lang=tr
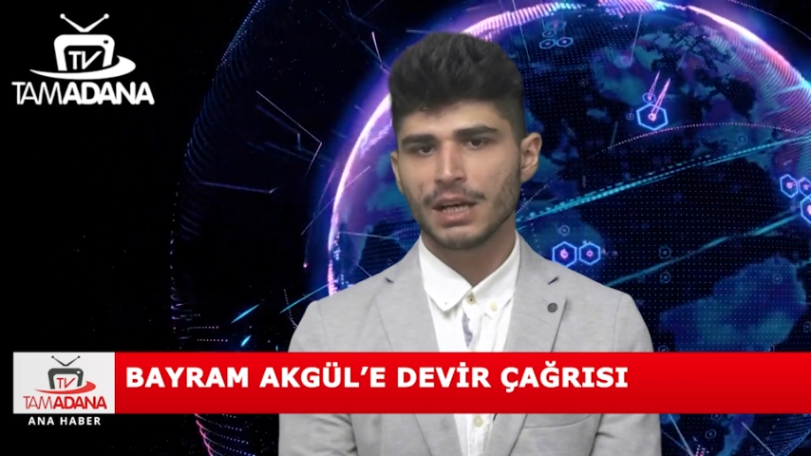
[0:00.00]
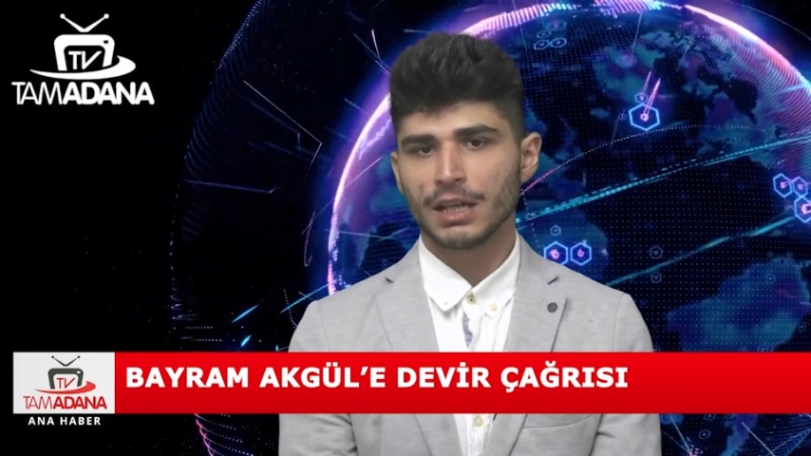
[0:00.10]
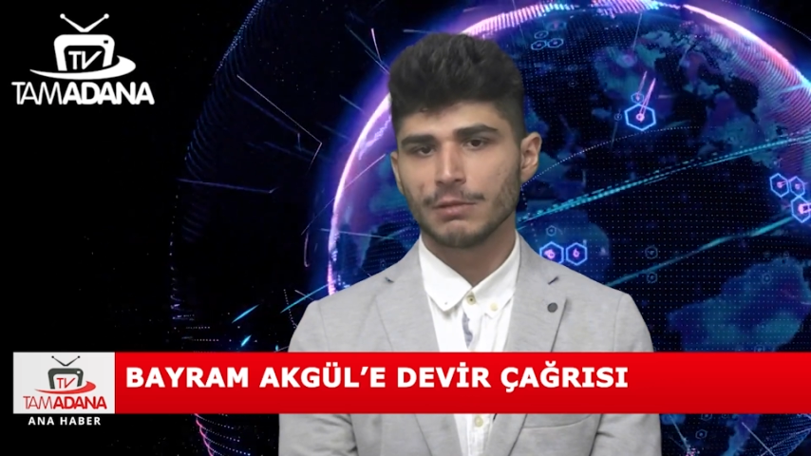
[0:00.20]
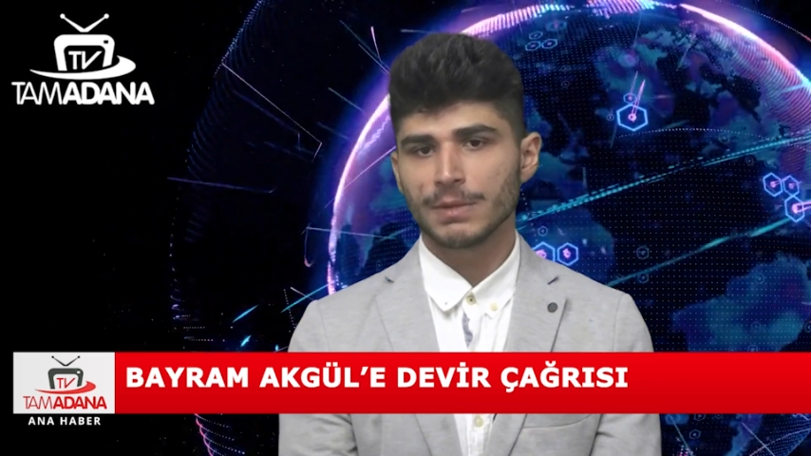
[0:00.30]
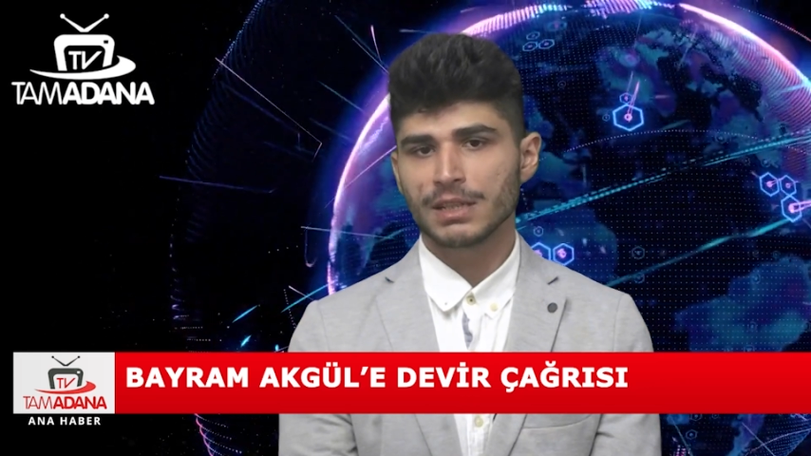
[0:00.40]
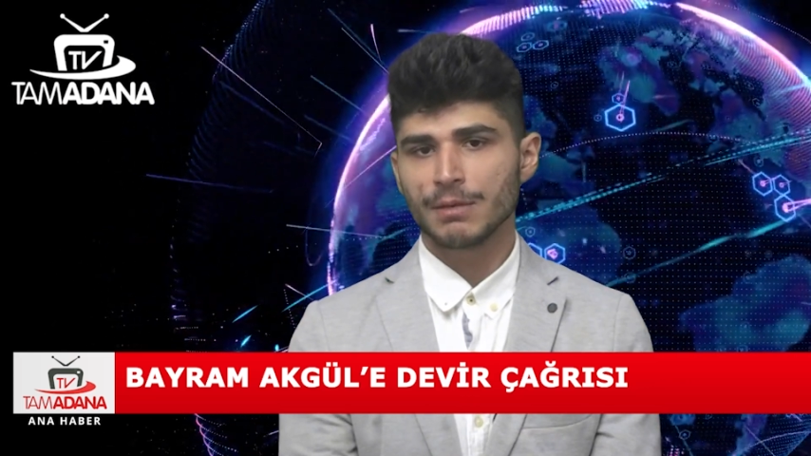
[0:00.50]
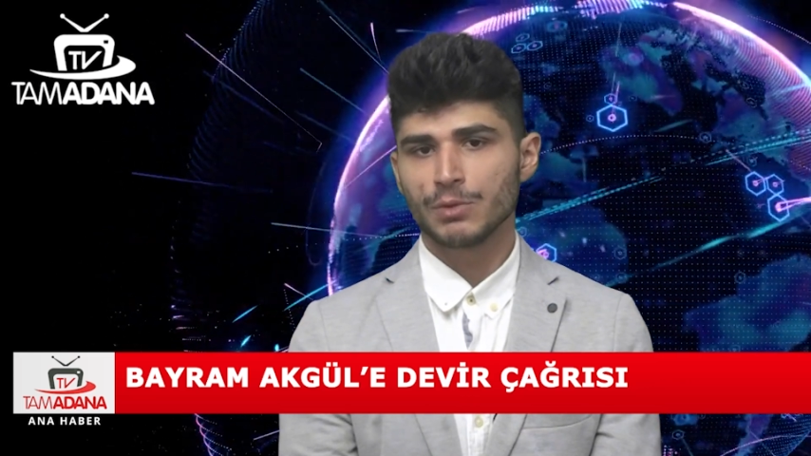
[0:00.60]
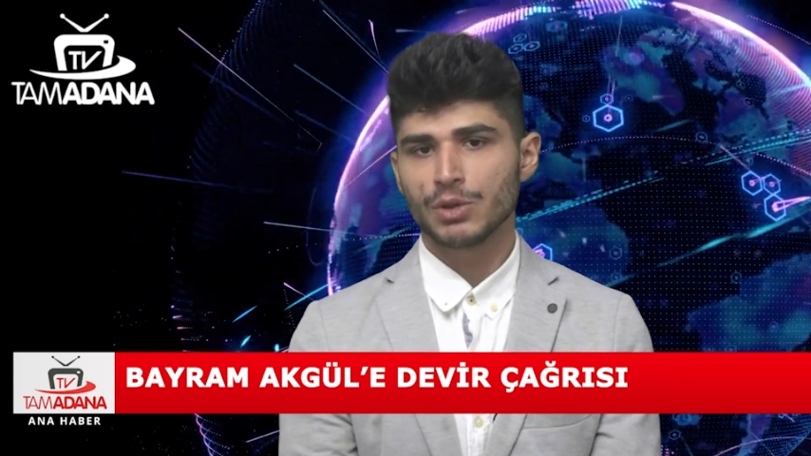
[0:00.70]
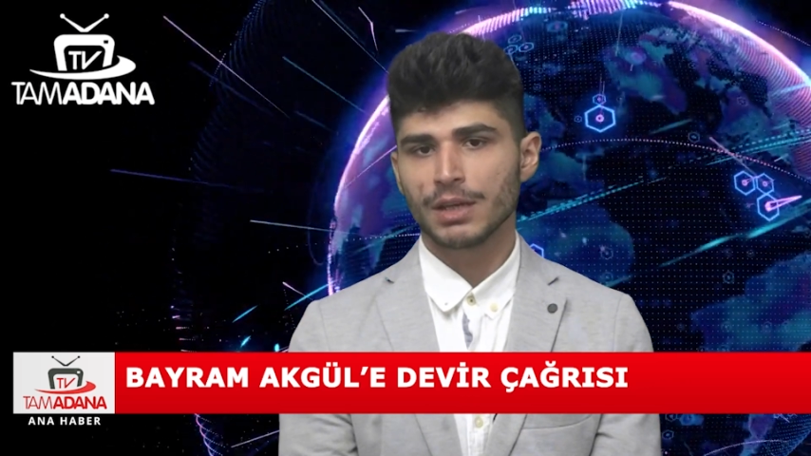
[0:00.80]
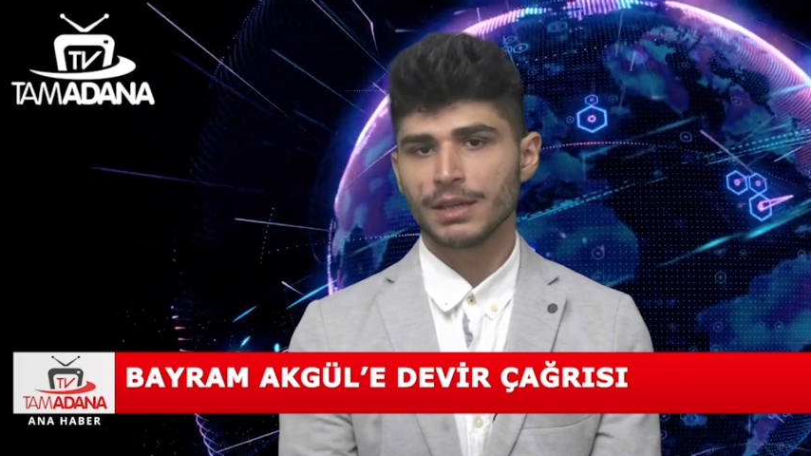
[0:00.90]
anılmasına
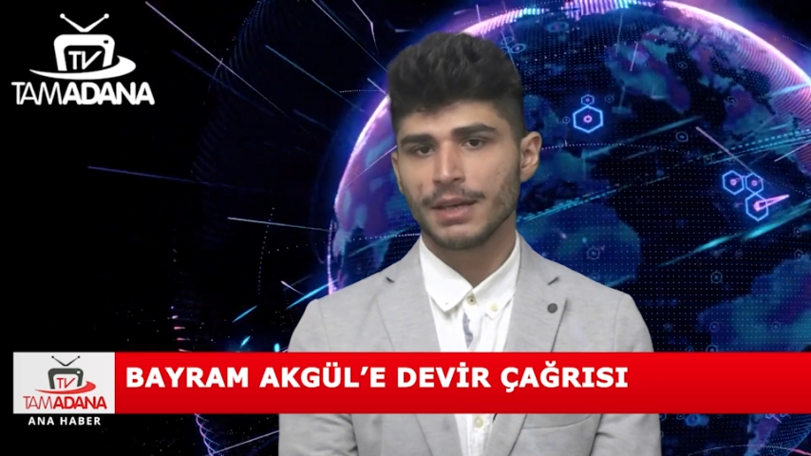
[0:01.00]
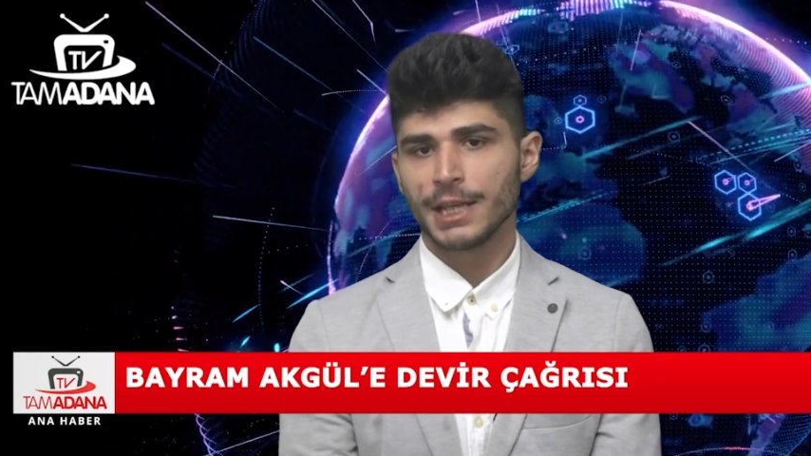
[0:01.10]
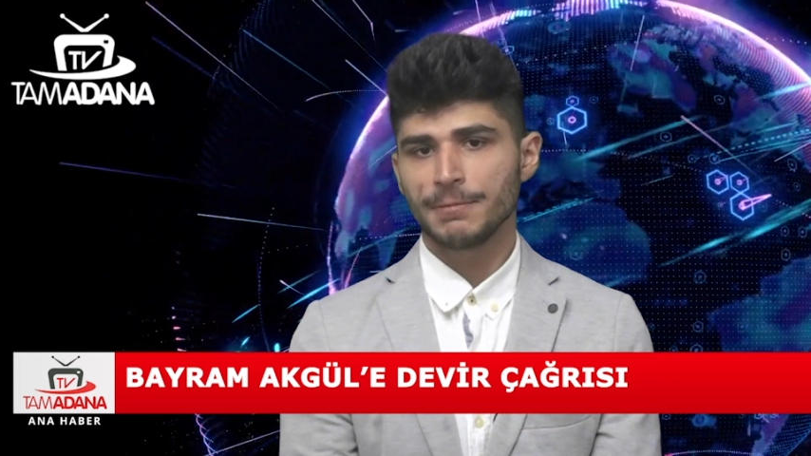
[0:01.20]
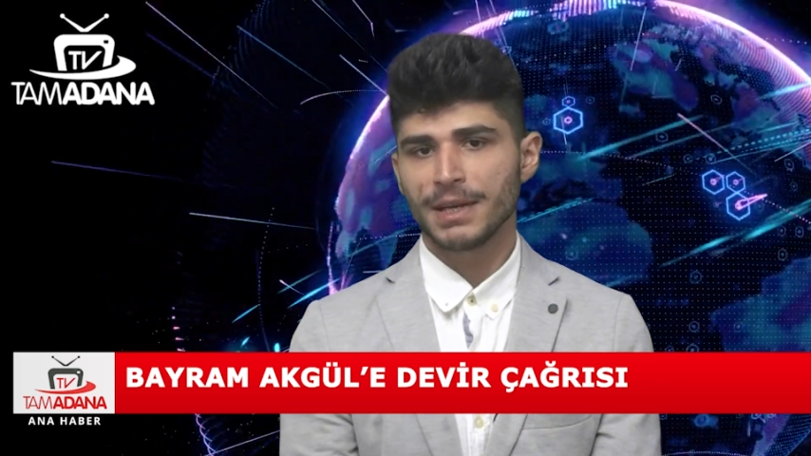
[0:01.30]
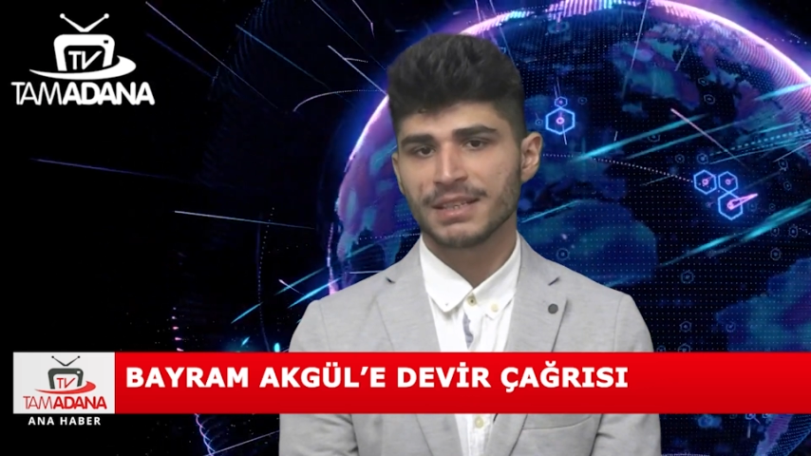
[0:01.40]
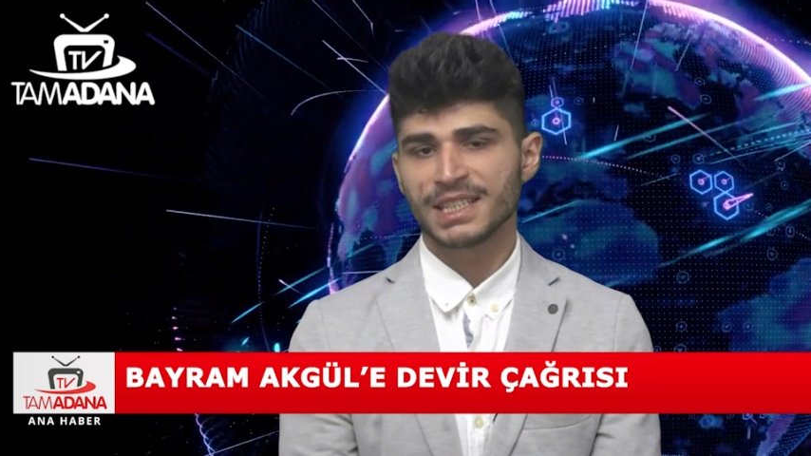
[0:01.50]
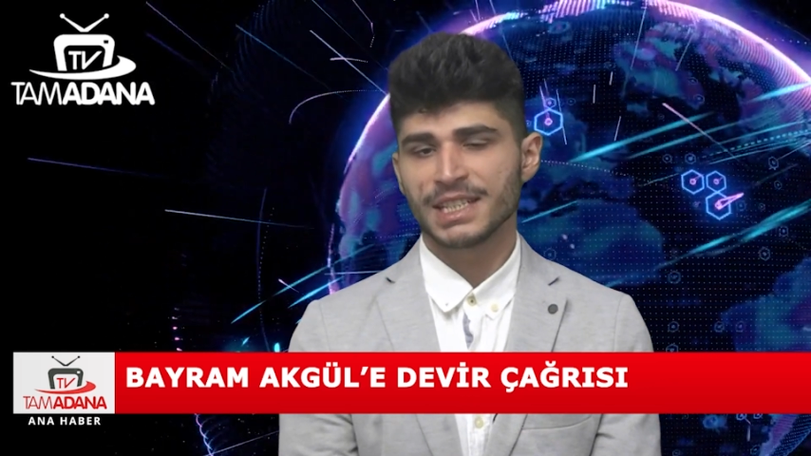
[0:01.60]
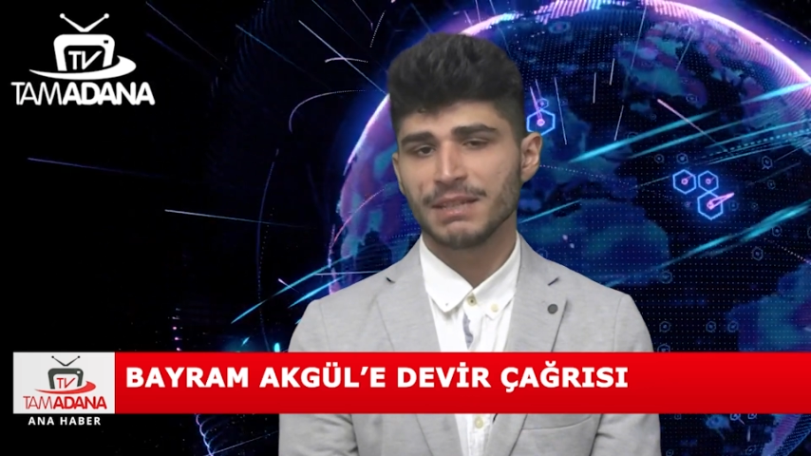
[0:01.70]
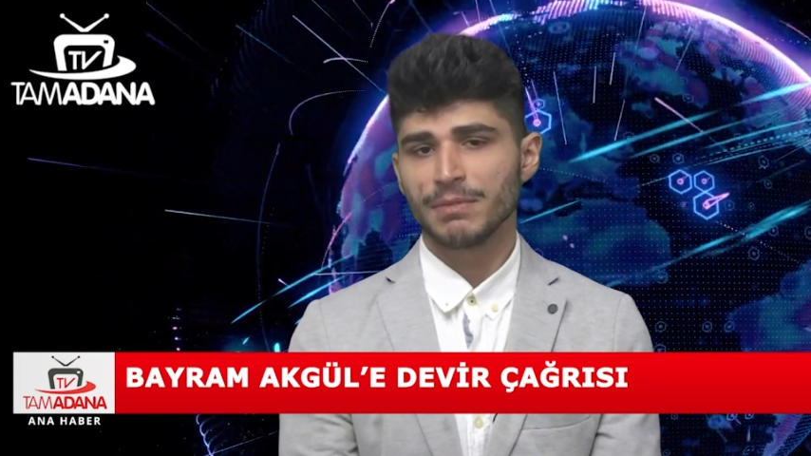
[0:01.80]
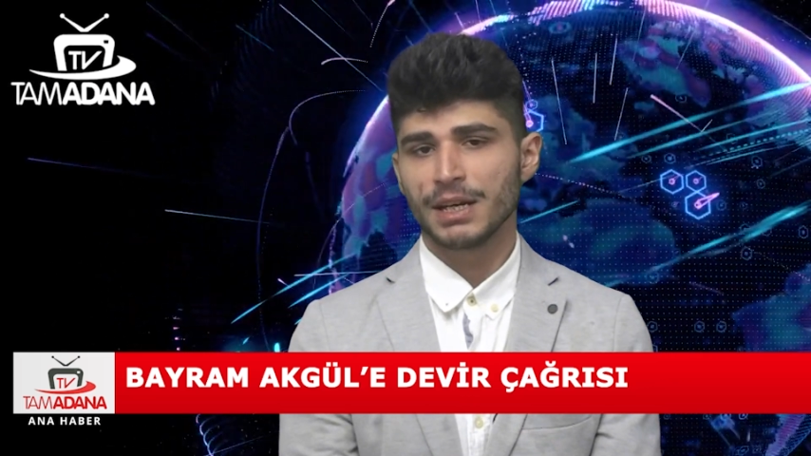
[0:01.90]
müsaade etmeyen
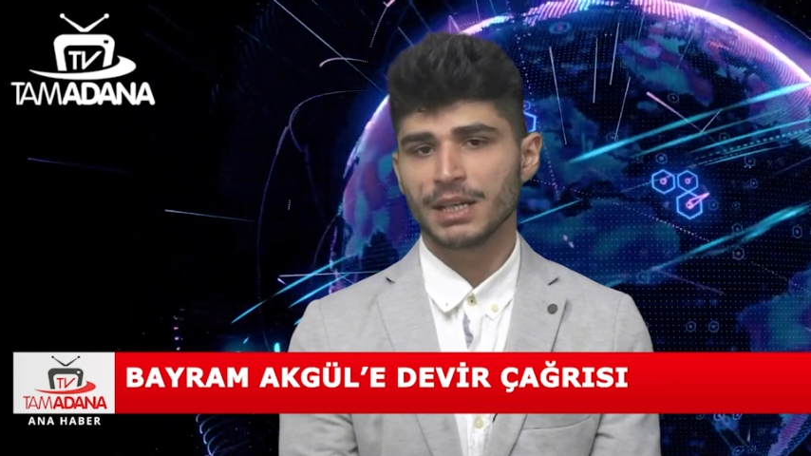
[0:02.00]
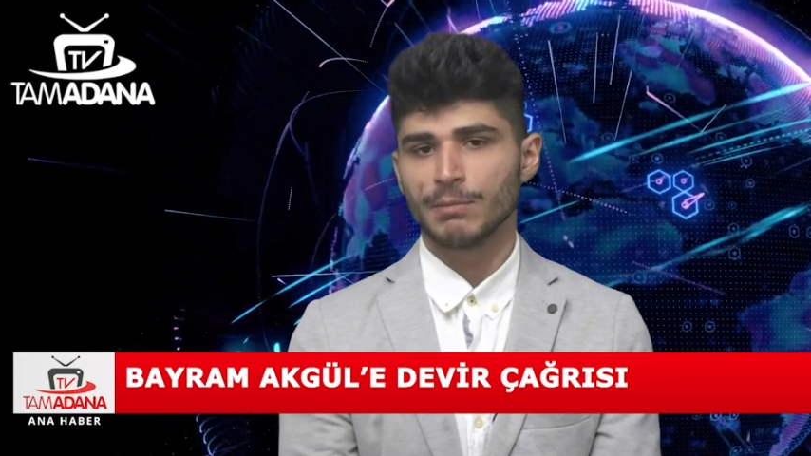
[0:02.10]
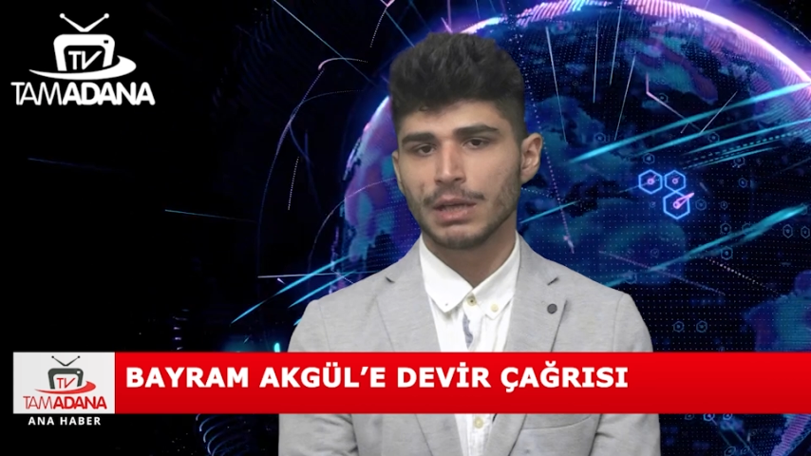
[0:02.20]
Sayın Bayram